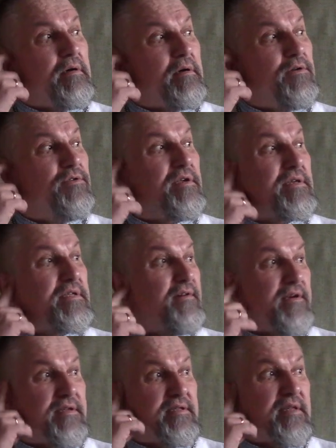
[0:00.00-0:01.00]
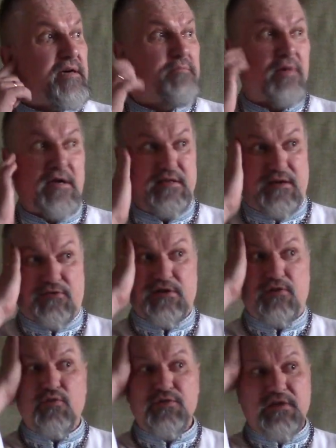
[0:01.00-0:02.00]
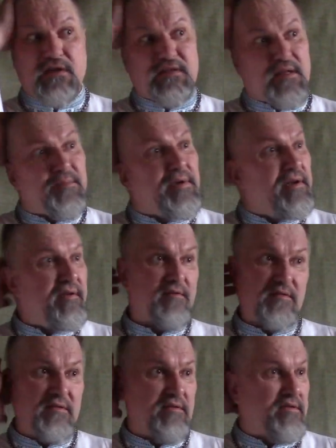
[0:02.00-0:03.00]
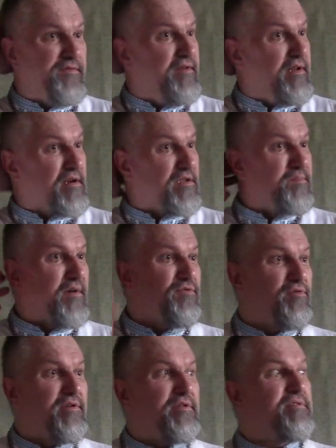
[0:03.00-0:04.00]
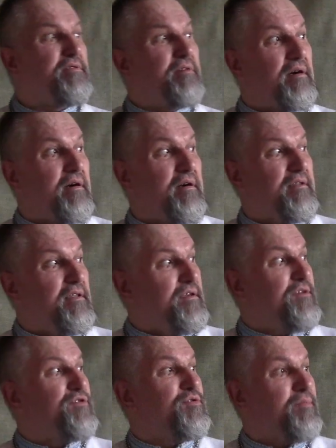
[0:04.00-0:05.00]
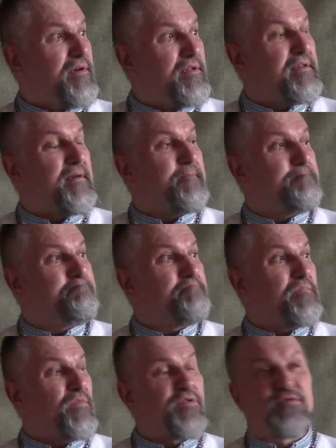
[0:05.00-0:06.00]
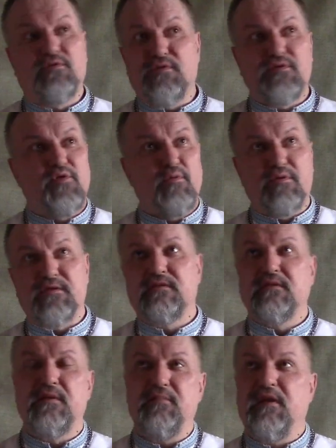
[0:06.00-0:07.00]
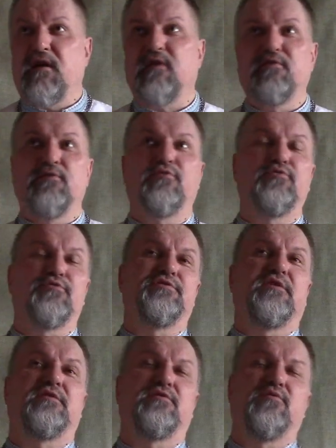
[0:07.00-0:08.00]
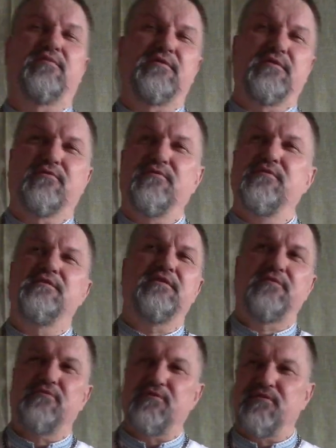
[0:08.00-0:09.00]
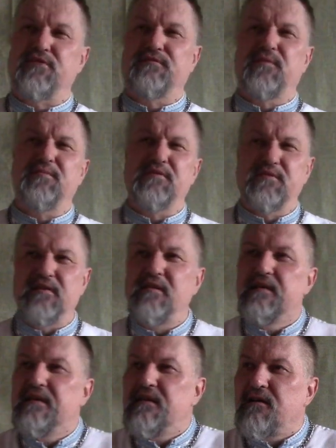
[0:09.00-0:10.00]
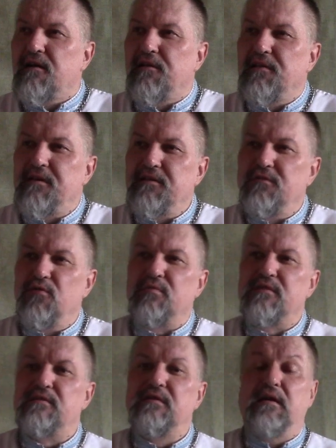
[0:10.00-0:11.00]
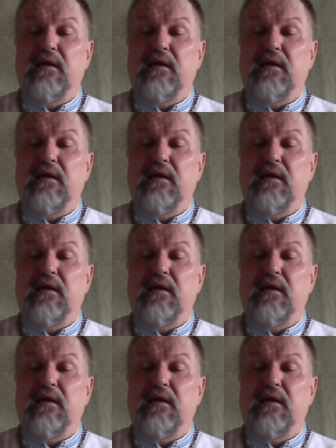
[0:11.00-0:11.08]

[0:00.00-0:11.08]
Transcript: Люди оставались там, хотя уже узы ослабели, двери распахнулись, а они еще были там. То есть, то есть образ для меня, как для художника, это образ такой интересный, очень живописный, колоритный образ,